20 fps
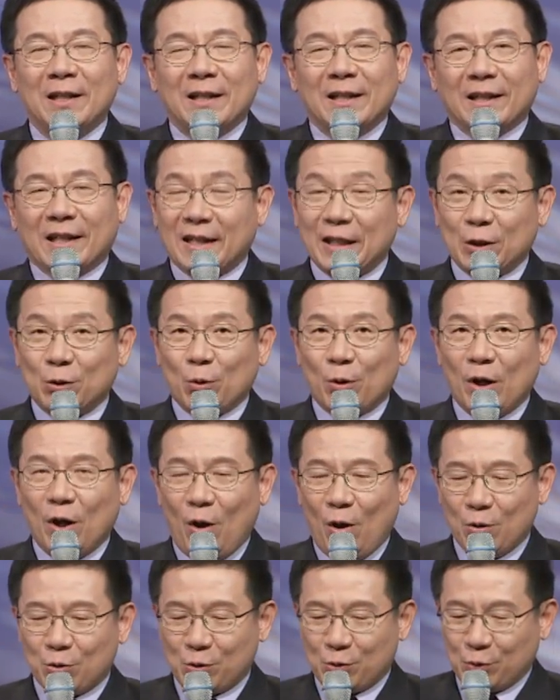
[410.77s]
哥林多
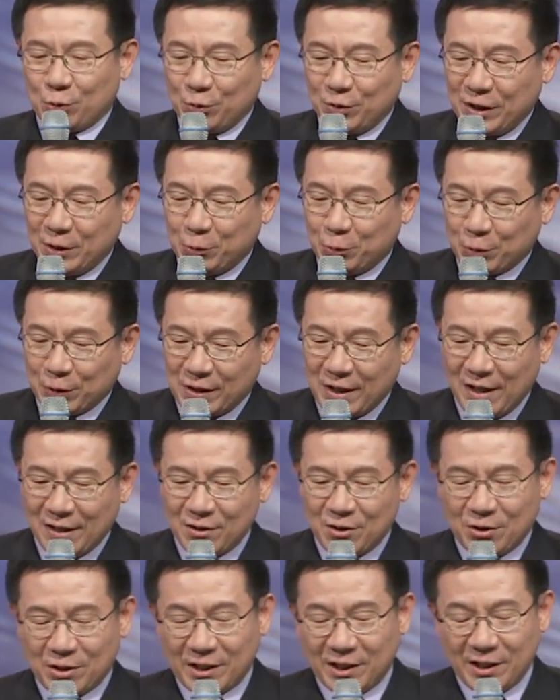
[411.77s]
后书第五章
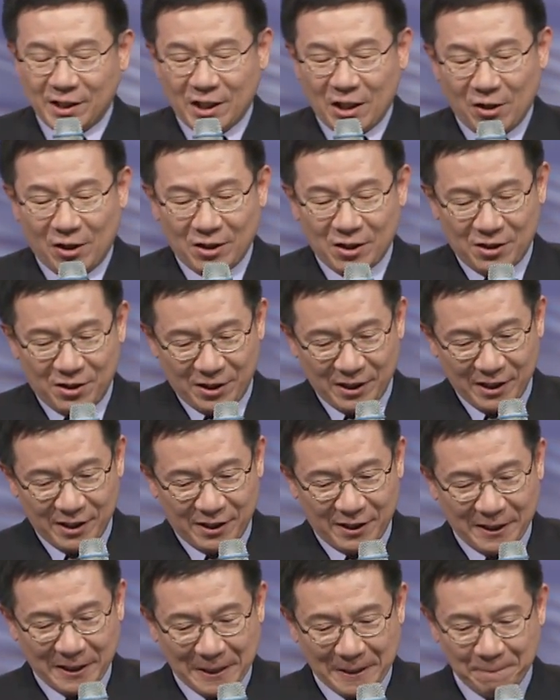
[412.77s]
十七到二十一
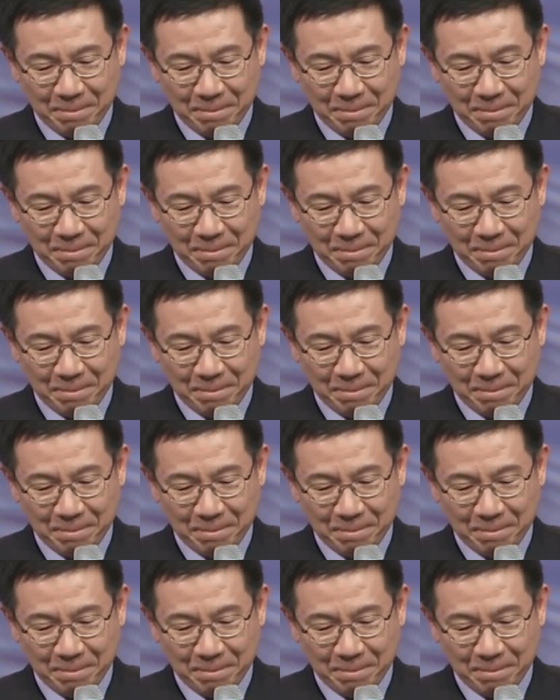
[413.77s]
节，